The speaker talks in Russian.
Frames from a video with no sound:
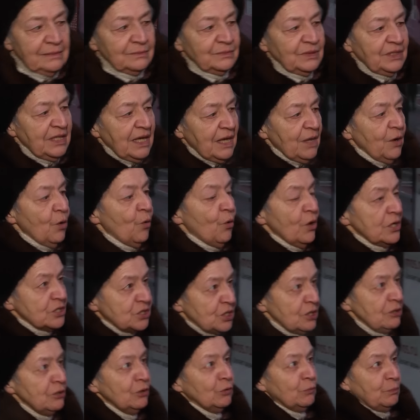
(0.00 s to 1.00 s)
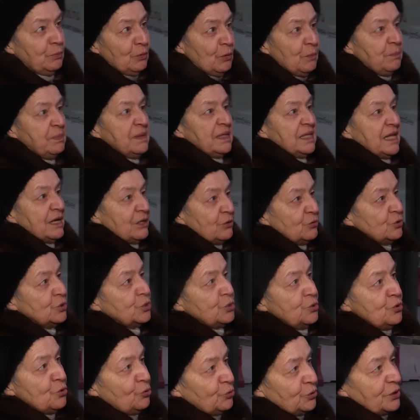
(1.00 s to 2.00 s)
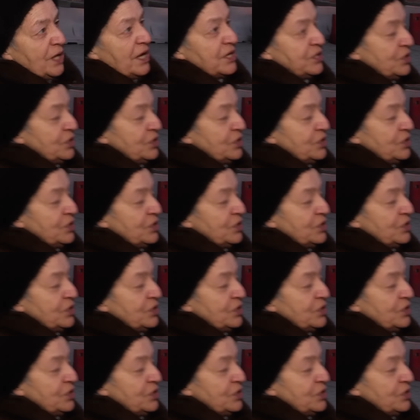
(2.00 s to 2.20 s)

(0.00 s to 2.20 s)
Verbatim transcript: Я очень люблю Беларусь, никуда